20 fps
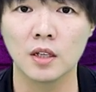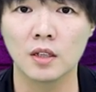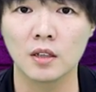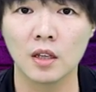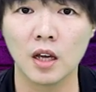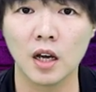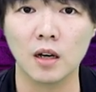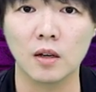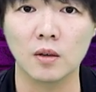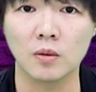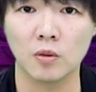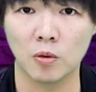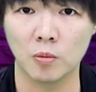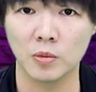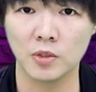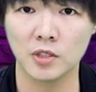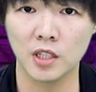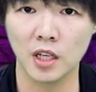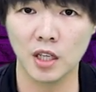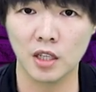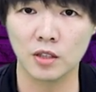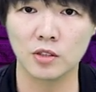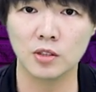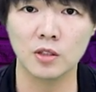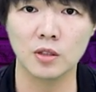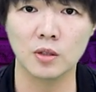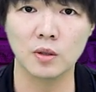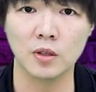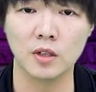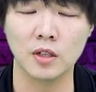那我们现在的
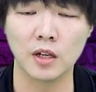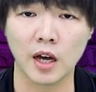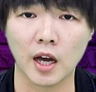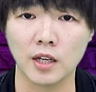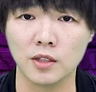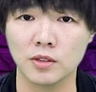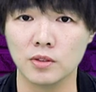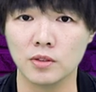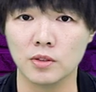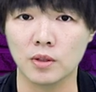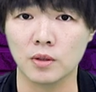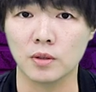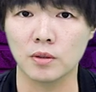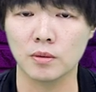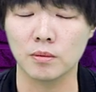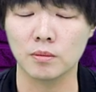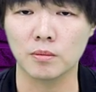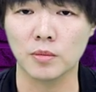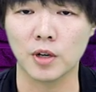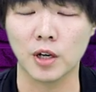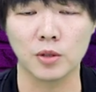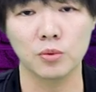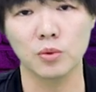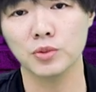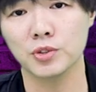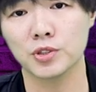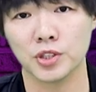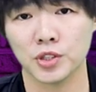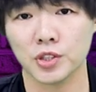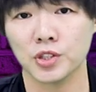社会还是有很
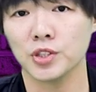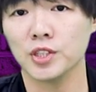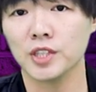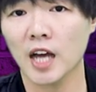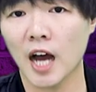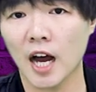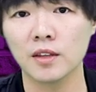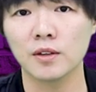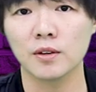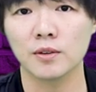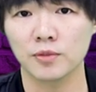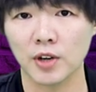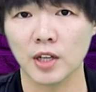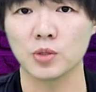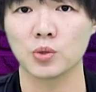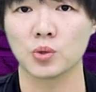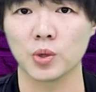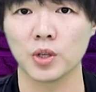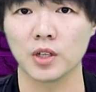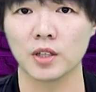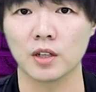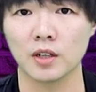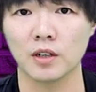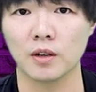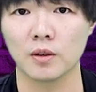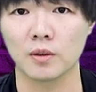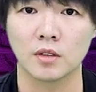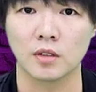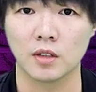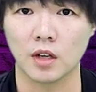多其他的犯罪的，
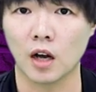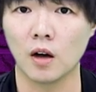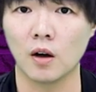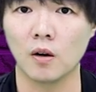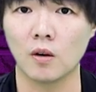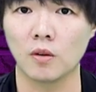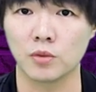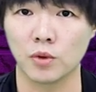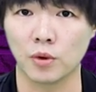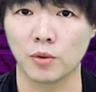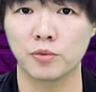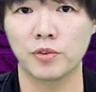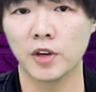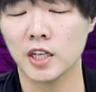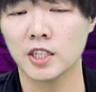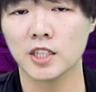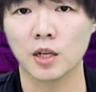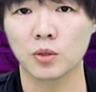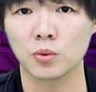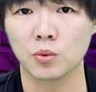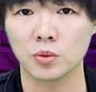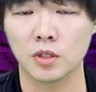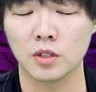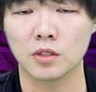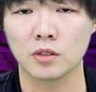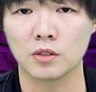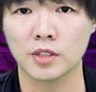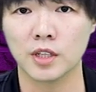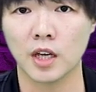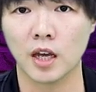然后有非常多的
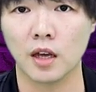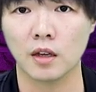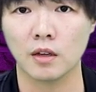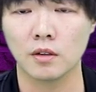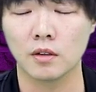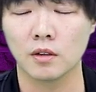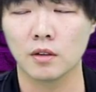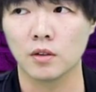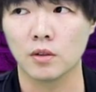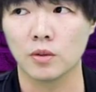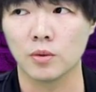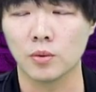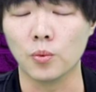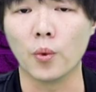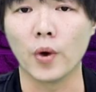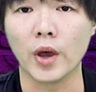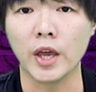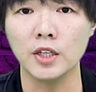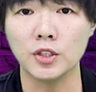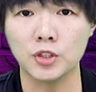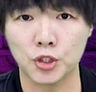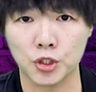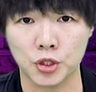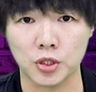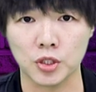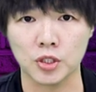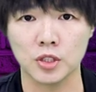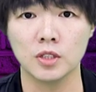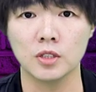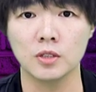人是在维
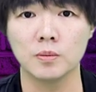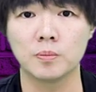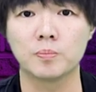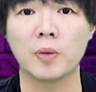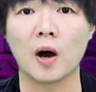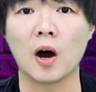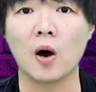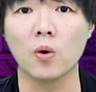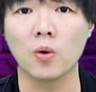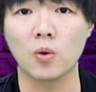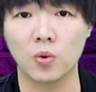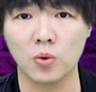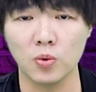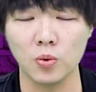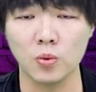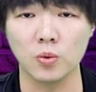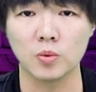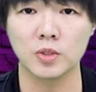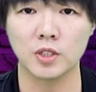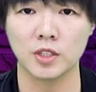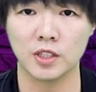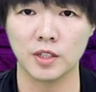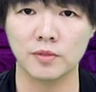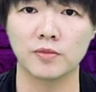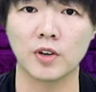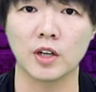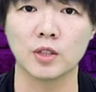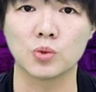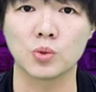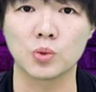持、保护那些
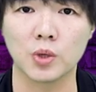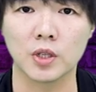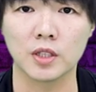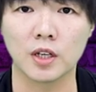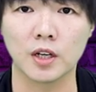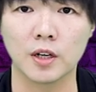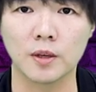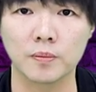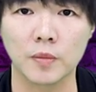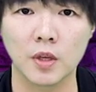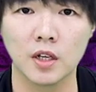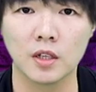犯罪的。